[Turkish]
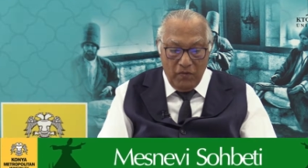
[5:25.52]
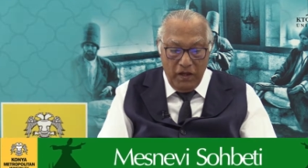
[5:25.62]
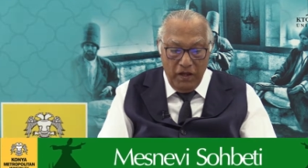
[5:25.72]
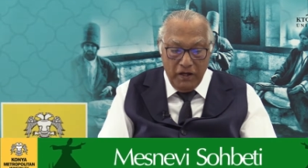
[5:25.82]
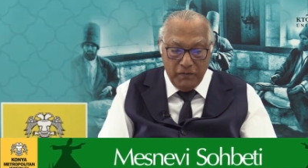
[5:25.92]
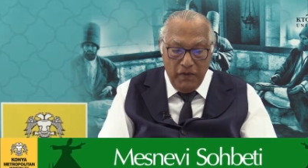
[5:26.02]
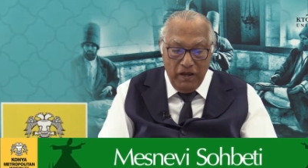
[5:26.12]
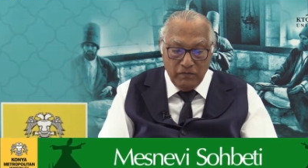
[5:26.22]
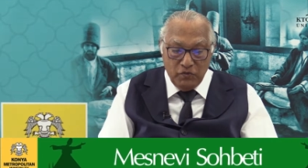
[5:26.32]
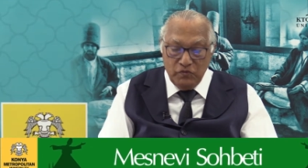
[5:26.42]
eğer
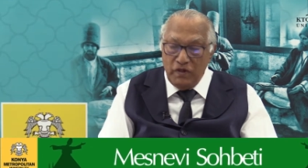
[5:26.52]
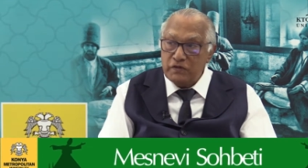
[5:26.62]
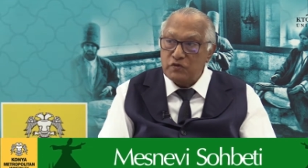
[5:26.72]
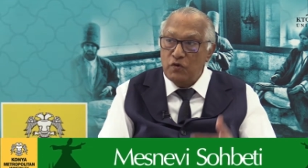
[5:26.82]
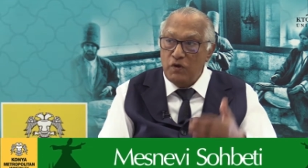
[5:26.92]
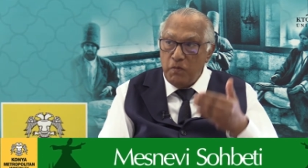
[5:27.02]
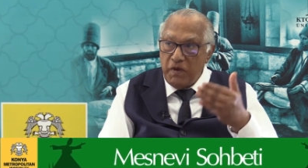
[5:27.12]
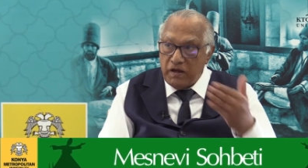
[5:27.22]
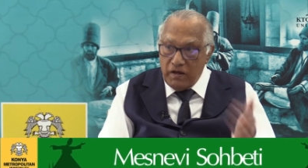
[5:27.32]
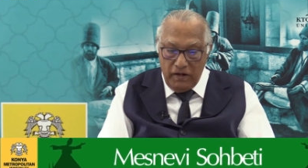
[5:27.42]
ben bunları
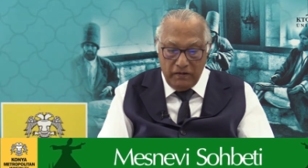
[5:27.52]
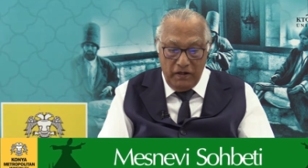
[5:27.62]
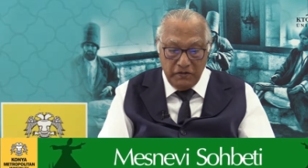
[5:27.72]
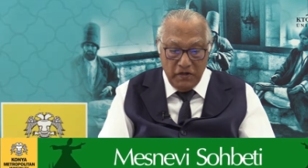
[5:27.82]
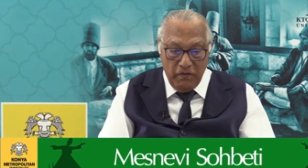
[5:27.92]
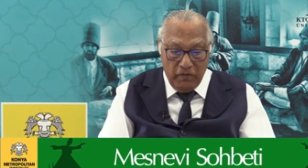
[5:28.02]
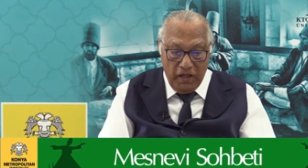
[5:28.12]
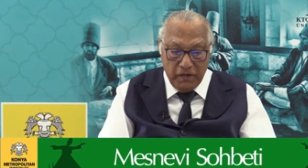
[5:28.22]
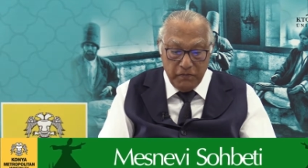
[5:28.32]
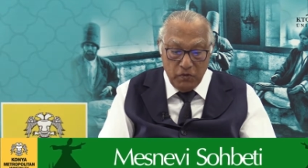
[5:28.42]
söylemeye kalkarsam
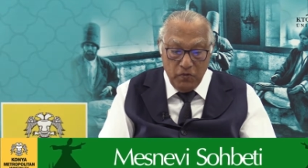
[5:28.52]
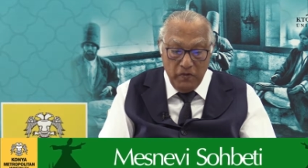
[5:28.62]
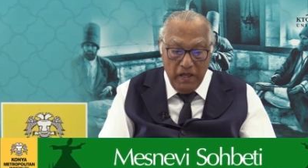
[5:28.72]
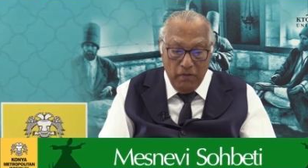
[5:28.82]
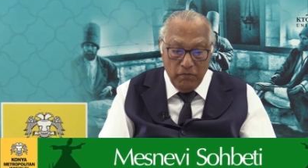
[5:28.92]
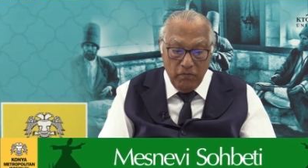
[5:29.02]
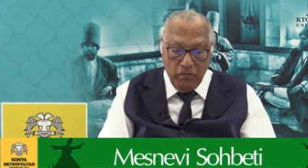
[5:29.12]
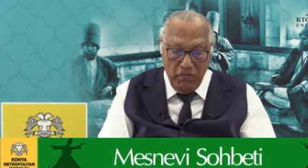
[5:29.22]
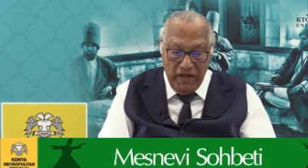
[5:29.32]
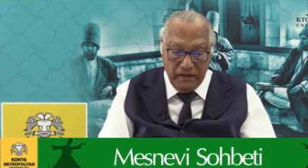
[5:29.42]
gerbiguyam
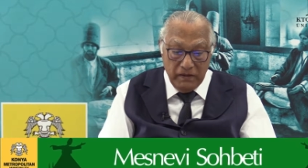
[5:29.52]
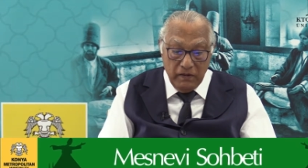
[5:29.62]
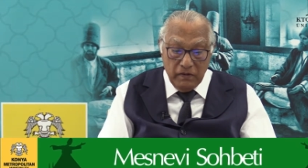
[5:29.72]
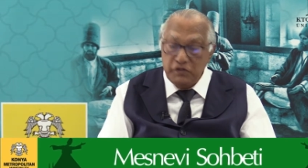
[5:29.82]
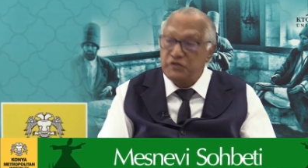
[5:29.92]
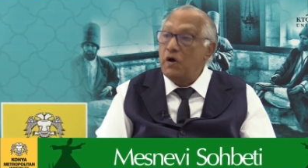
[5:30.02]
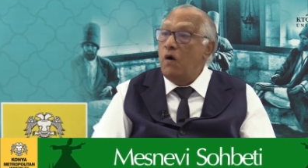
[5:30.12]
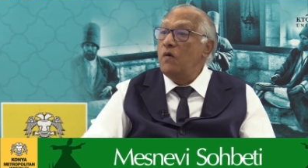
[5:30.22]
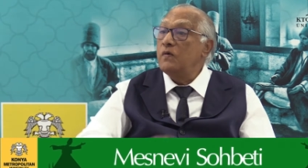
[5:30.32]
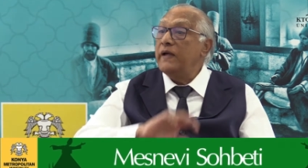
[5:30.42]
ben
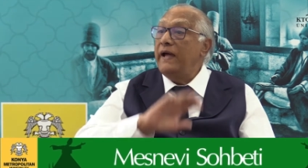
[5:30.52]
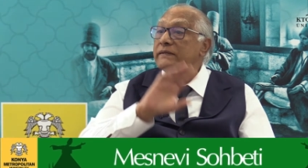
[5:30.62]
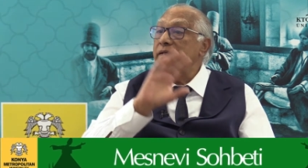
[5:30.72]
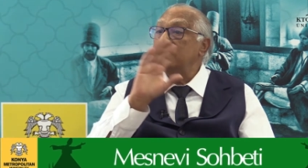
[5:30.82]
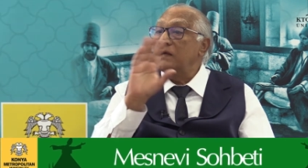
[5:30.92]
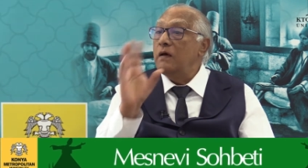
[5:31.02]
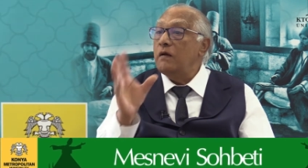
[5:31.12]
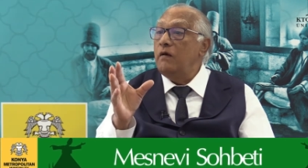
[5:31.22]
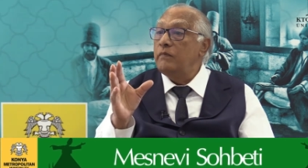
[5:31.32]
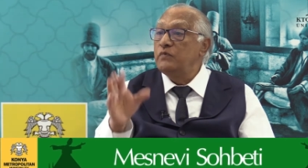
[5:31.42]
cihan gerdet
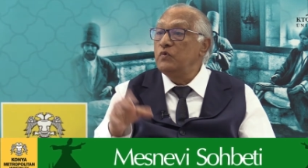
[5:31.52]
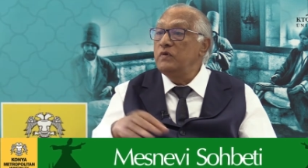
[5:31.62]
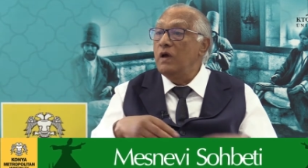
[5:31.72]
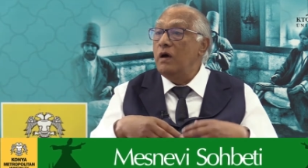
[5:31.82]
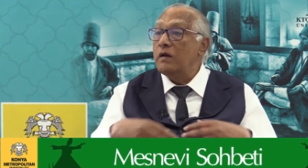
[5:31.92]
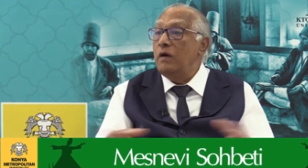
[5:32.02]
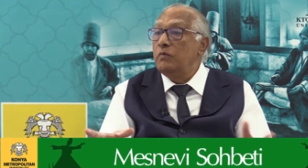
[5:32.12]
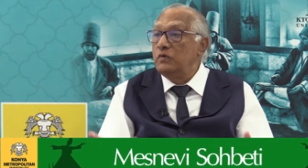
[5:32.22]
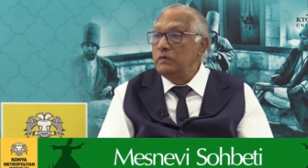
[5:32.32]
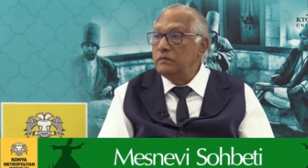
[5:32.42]
harap, dünya harab
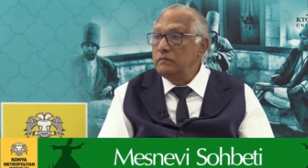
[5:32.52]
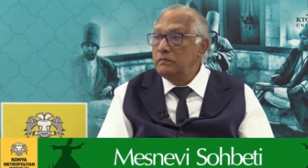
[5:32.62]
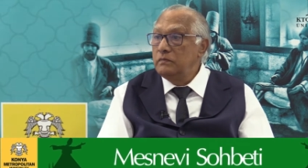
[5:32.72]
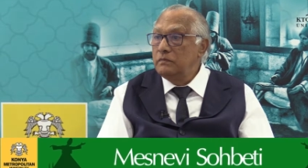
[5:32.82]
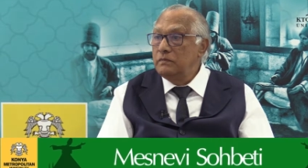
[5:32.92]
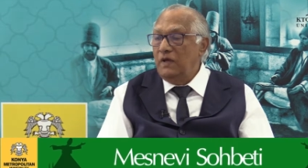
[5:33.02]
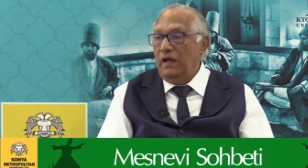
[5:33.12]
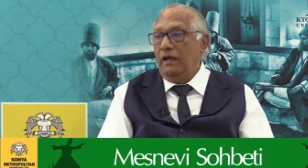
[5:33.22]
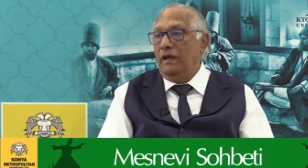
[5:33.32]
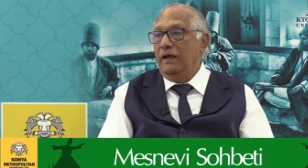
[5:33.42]
olur.
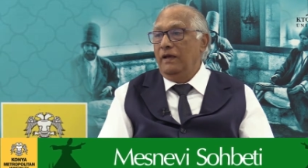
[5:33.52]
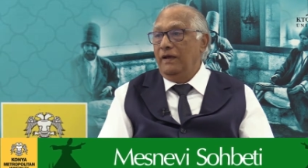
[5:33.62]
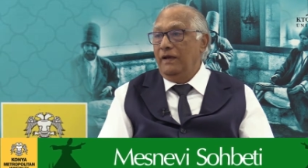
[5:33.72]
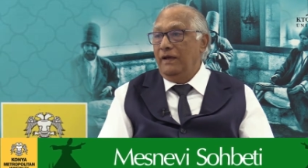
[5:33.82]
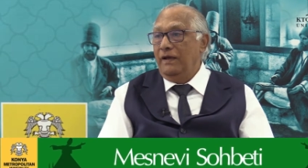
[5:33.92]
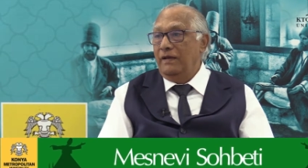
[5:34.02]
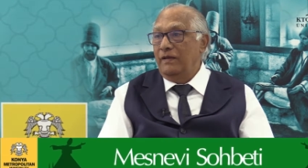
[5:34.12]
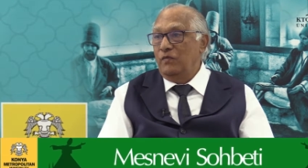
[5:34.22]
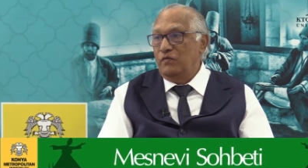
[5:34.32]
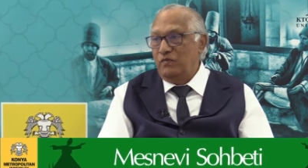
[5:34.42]
Ha,
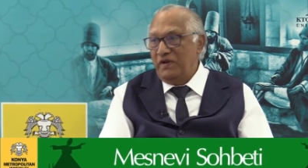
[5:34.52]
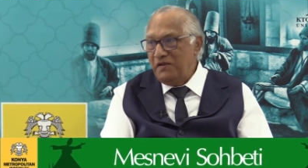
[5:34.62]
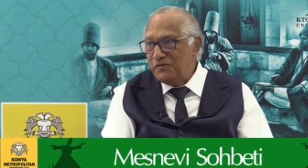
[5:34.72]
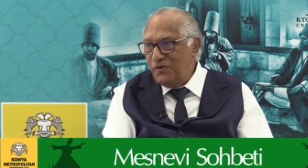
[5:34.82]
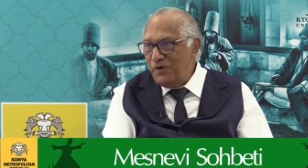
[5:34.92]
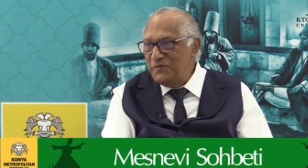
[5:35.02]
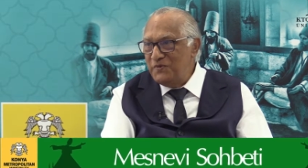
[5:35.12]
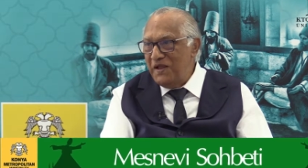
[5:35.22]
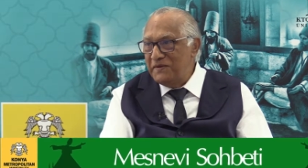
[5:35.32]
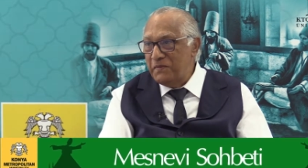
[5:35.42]
biraz zor
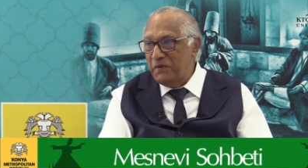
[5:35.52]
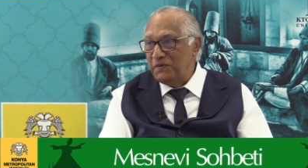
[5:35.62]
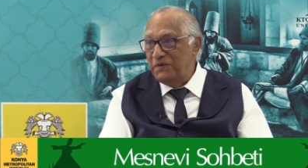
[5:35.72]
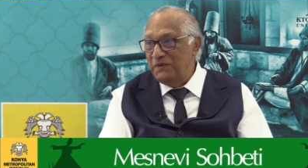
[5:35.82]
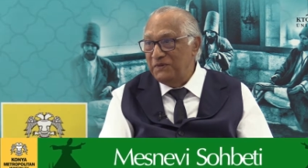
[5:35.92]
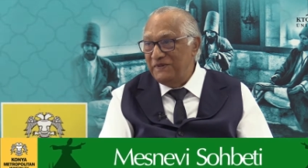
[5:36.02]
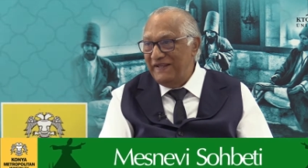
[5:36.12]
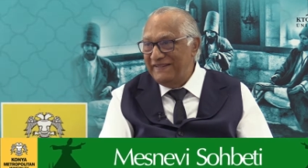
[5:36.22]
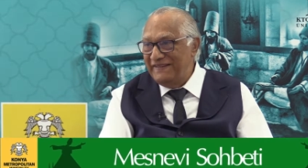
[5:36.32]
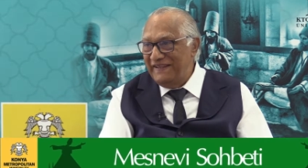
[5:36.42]
bunu anlamak öyle
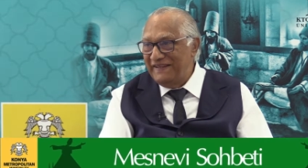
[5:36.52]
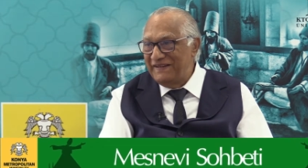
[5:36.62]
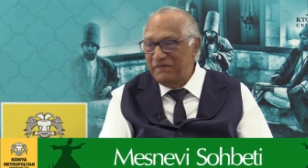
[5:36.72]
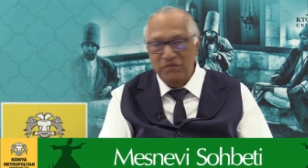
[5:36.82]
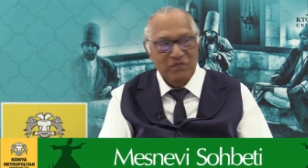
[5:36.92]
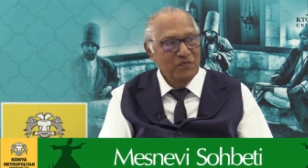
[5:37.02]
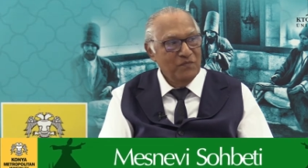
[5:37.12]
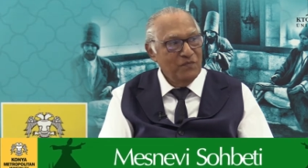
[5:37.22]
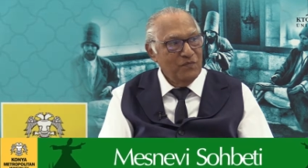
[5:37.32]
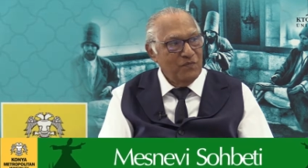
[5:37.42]
kolay değil.
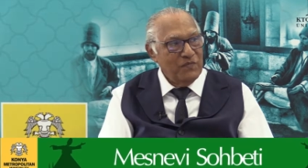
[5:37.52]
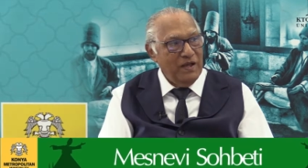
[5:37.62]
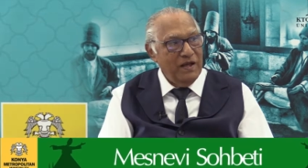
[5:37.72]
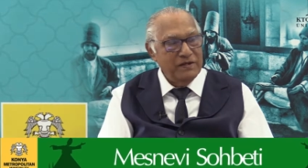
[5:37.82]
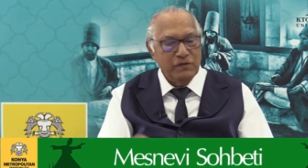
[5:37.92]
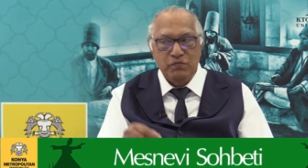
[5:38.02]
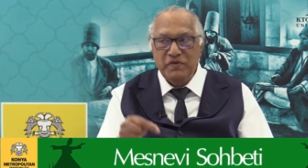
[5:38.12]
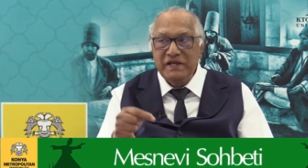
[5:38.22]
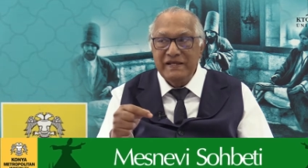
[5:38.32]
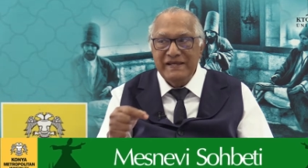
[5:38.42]
Yani
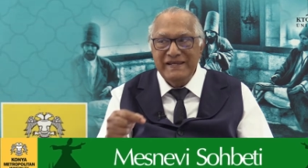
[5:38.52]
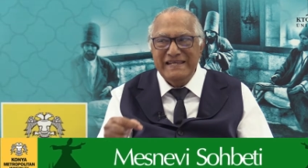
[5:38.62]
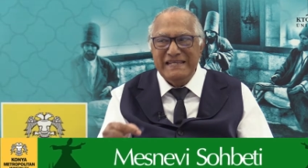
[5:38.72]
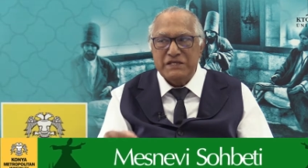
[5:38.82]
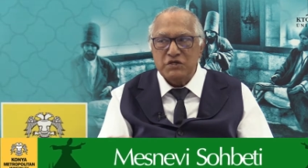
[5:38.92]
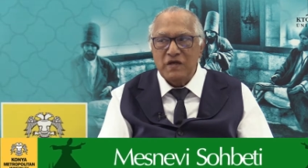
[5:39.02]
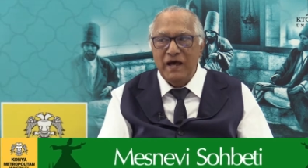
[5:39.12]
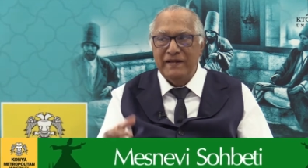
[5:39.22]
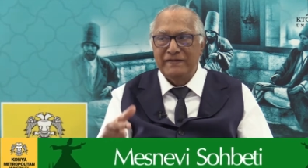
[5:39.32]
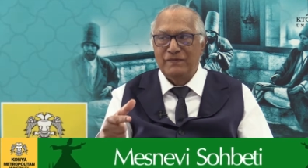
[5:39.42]
bir
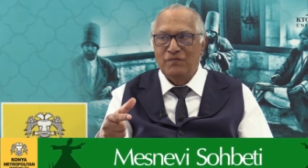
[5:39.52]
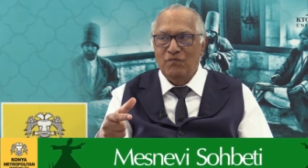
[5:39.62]
insan